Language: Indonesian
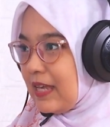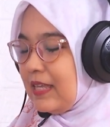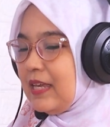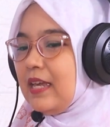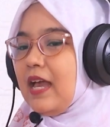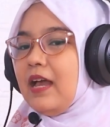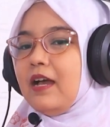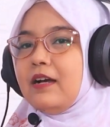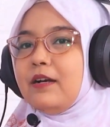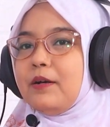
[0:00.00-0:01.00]
Jadi
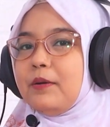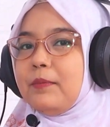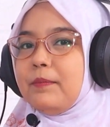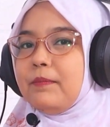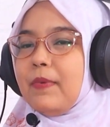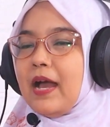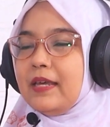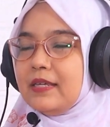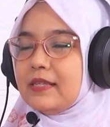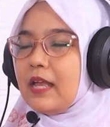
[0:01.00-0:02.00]
uh,
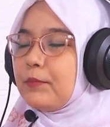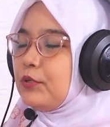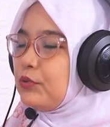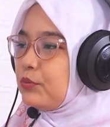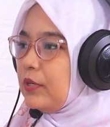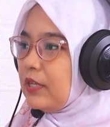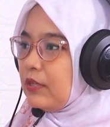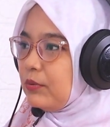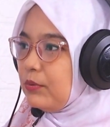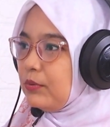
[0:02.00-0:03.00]
bayi saat menyusui
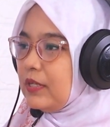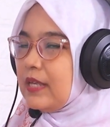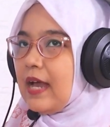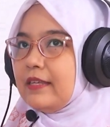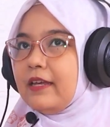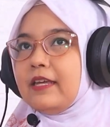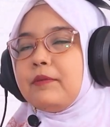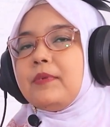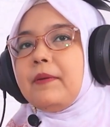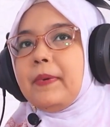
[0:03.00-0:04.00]
itu tidak hanya
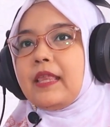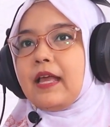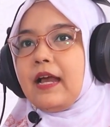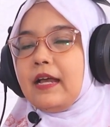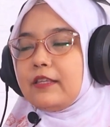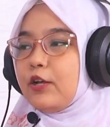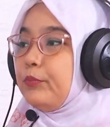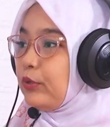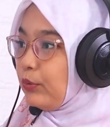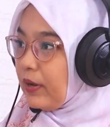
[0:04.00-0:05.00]
ingin mendapatkan
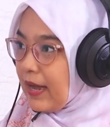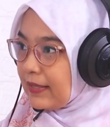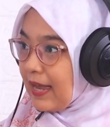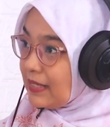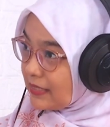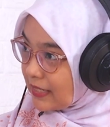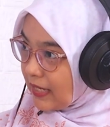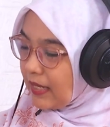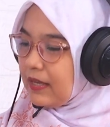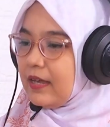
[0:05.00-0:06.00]
kebutuhan
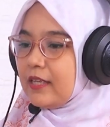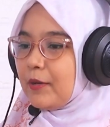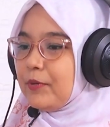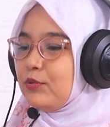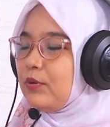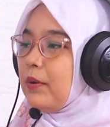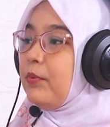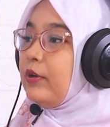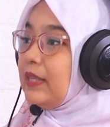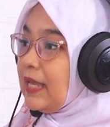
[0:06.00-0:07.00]
ASI tapi juga
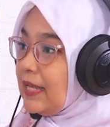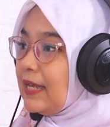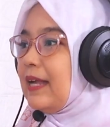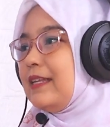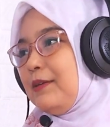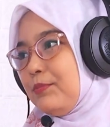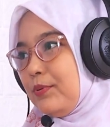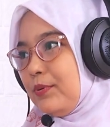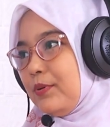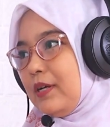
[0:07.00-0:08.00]
bonding dengan
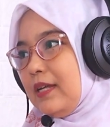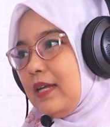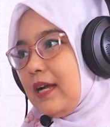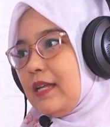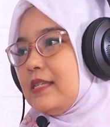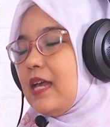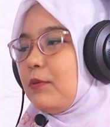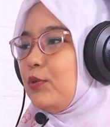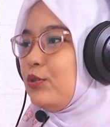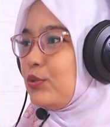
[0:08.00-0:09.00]
ibu. Karena
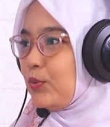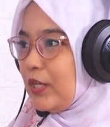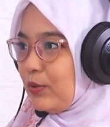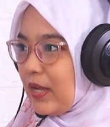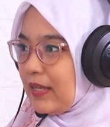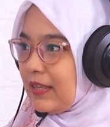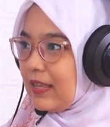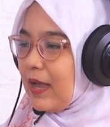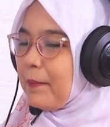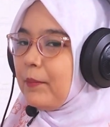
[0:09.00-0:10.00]
saat menyusui itu kan
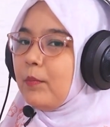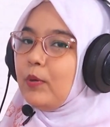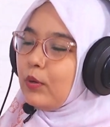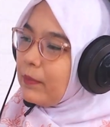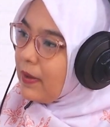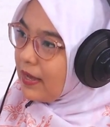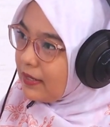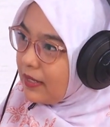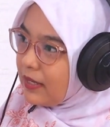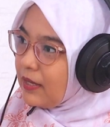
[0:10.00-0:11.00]
kita memeluk
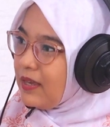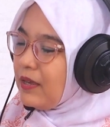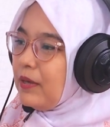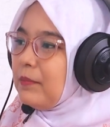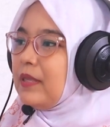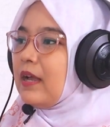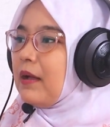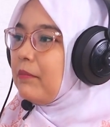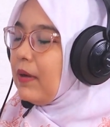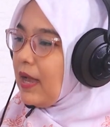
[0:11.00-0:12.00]
bayi,
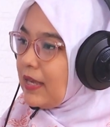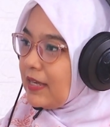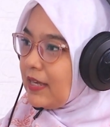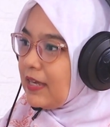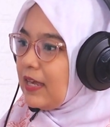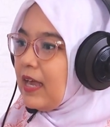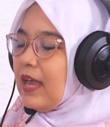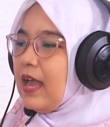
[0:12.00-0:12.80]
mendekap bayi,